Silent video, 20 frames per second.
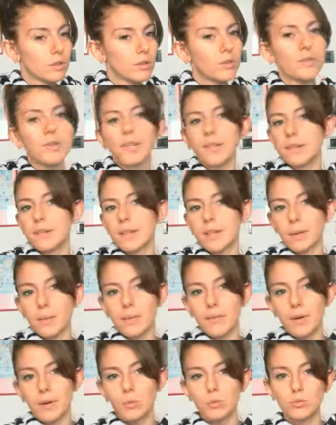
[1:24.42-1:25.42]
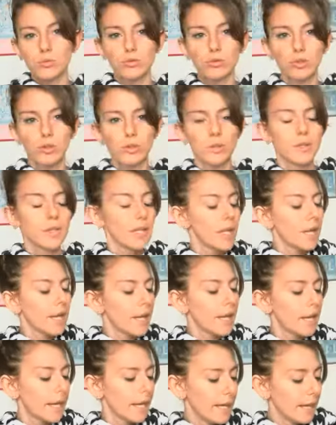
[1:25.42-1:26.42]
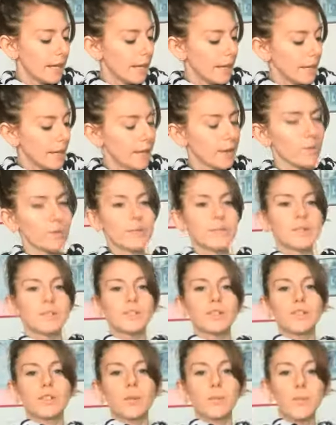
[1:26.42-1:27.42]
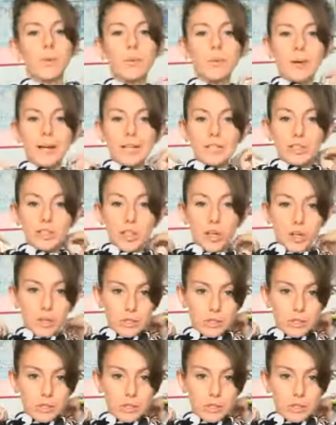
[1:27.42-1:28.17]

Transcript: Sì, si chiamava Cucciolo e questa versione un po' malgio-